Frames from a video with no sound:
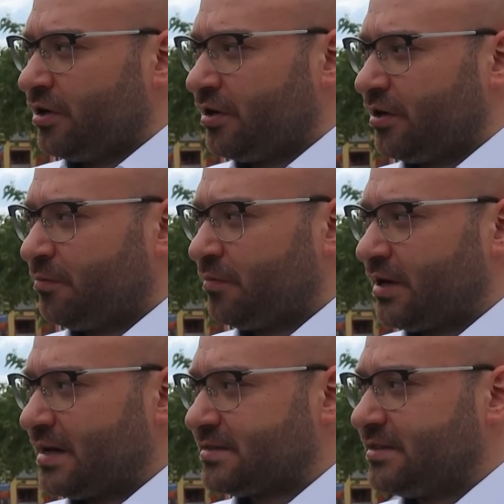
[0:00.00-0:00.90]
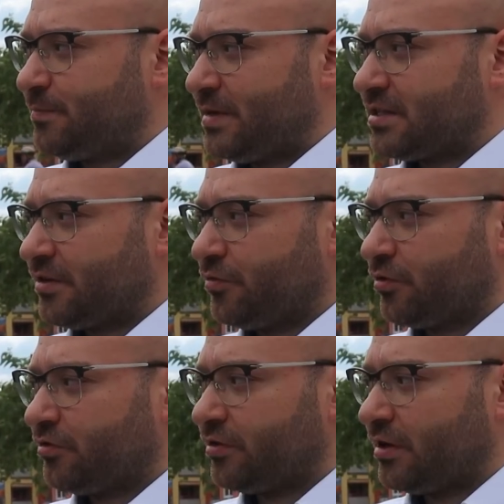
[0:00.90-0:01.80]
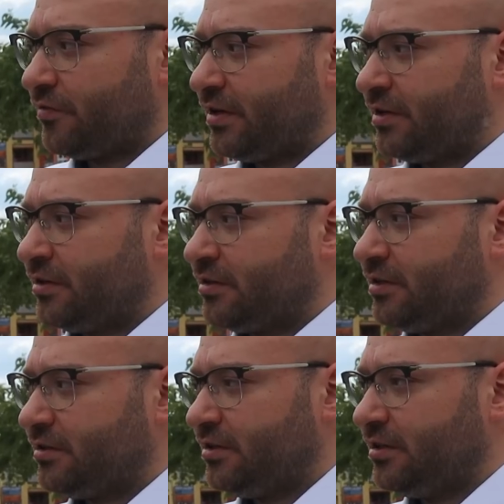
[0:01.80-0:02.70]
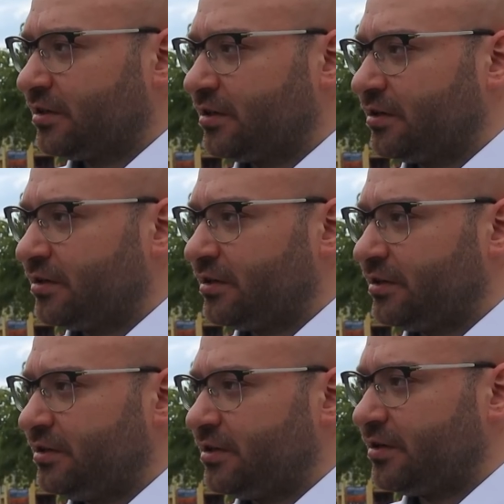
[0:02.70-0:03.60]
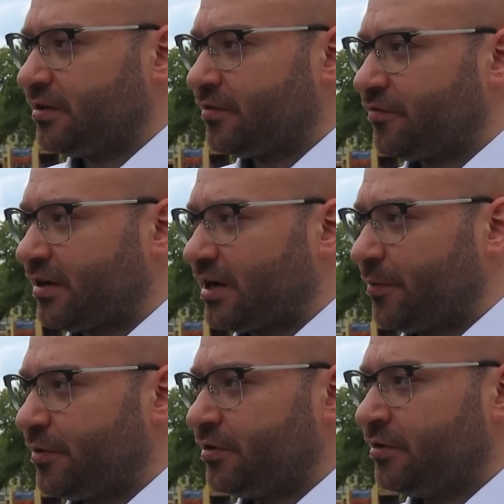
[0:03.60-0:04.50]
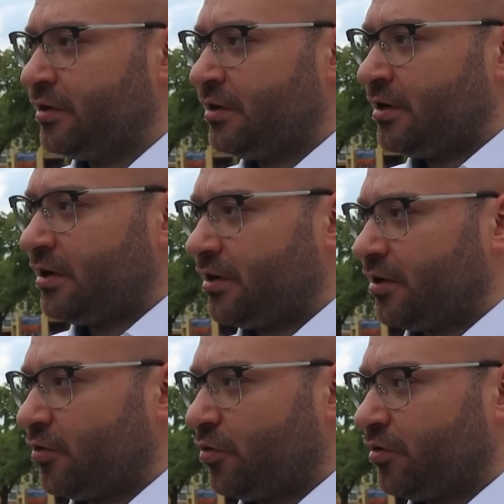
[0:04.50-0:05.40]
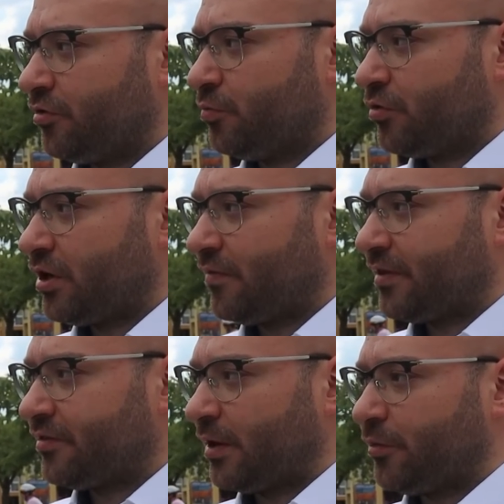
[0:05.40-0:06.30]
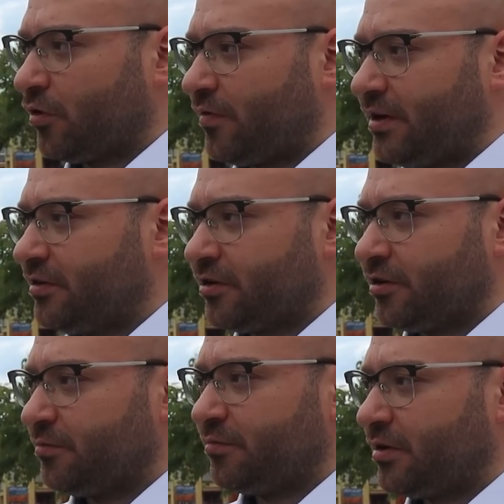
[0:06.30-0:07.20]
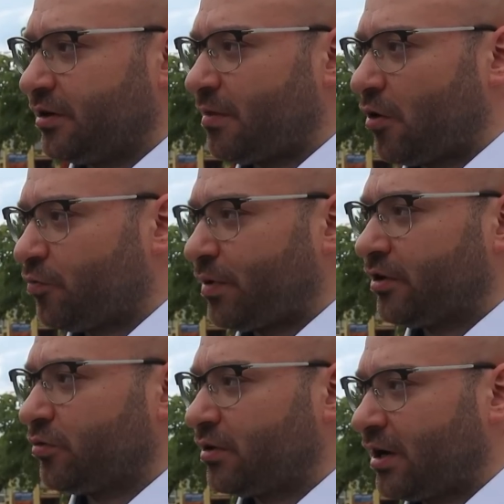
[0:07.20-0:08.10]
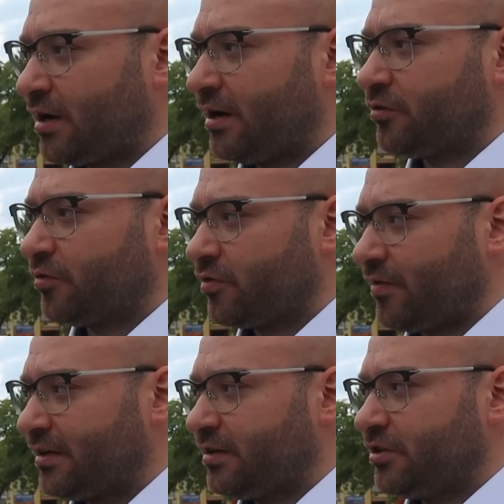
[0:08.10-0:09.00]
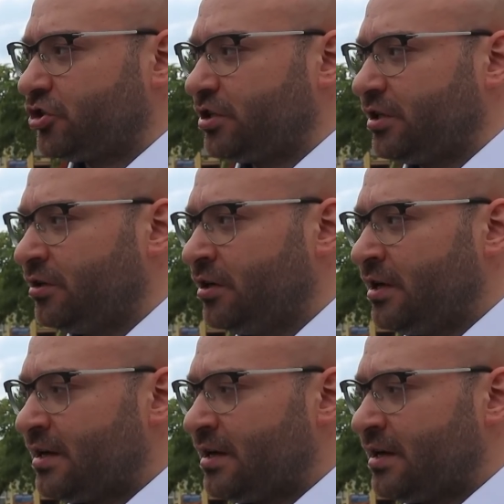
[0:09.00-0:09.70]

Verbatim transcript: ähm, es nicht besser wird, wenn die Tiere hier vergammeln äh, und möglicherweise damit auch weitere äh, Ausbreitungen, Krankheiten und so weiter entstehen,